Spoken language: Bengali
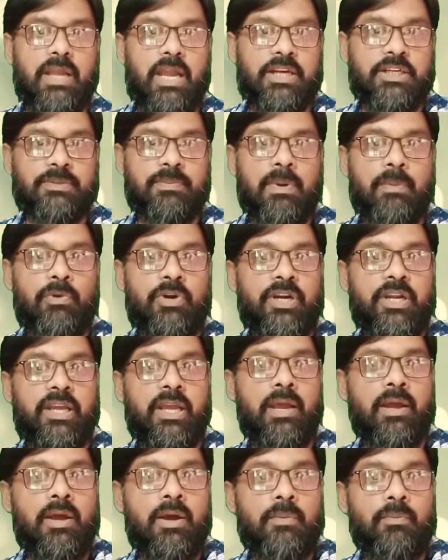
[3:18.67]
ক্যাশ
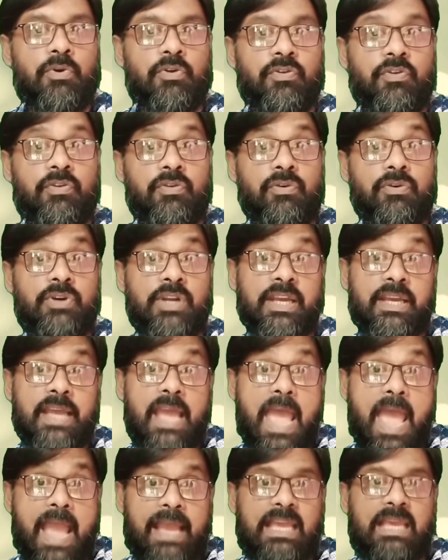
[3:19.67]
মেমোরিটিকে প্রসেসর ঠিক
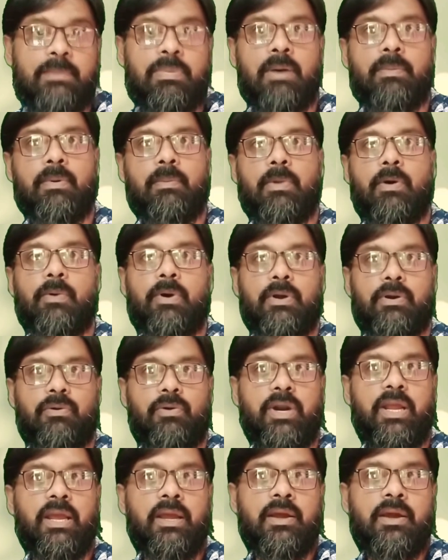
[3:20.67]
একইভাবে ব্যবহার
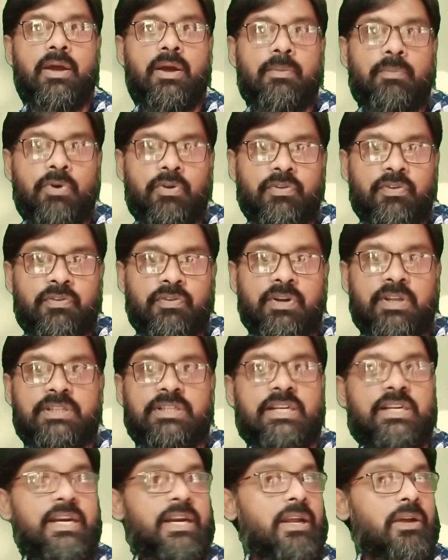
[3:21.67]
করে প্রসেসরে
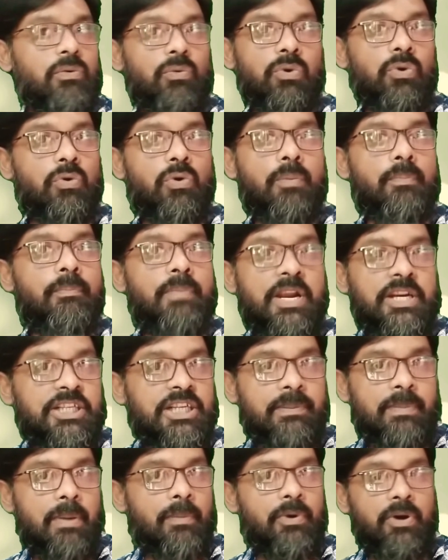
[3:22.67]
যে ডেটাগুলো খুব
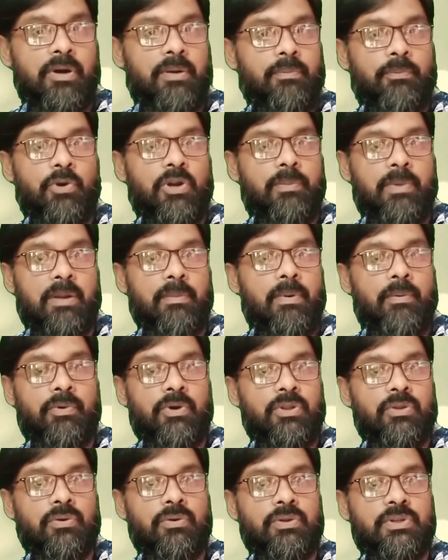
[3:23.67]
বেশি পরিমাণে
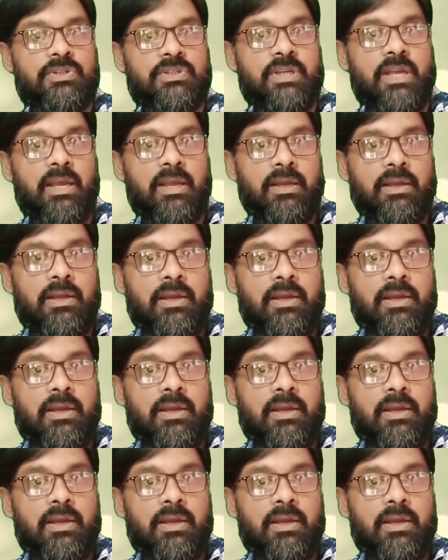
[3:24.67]
ব্যবহৃত হচ্ছে